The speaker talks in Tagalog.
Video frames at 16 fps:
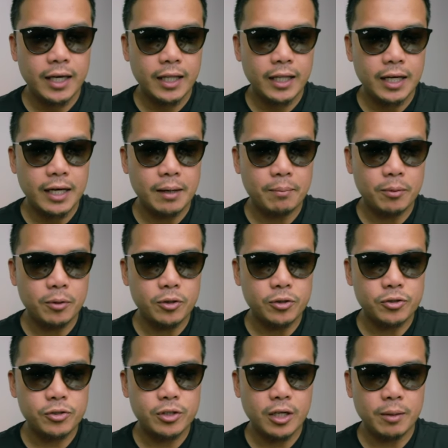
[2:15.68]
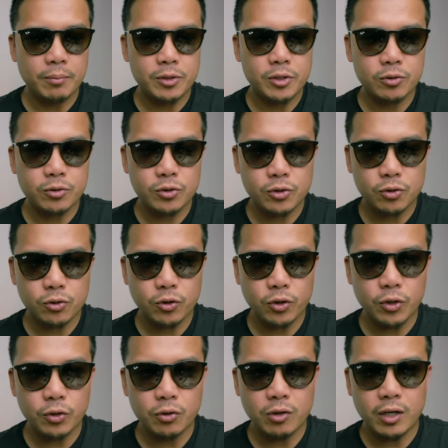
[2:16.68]
Tapos, uh, mas gusto ko
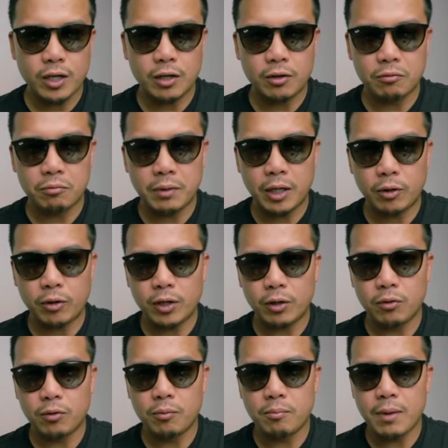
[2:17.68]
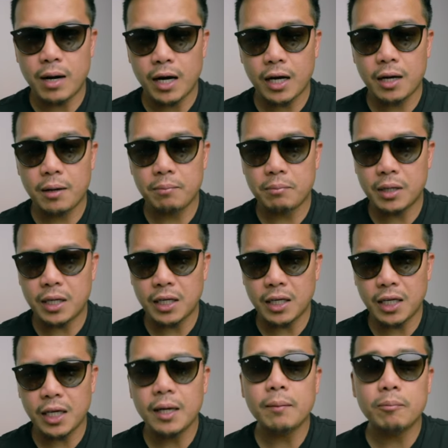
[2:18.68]
yung uh, kung meron akong Mac Mini,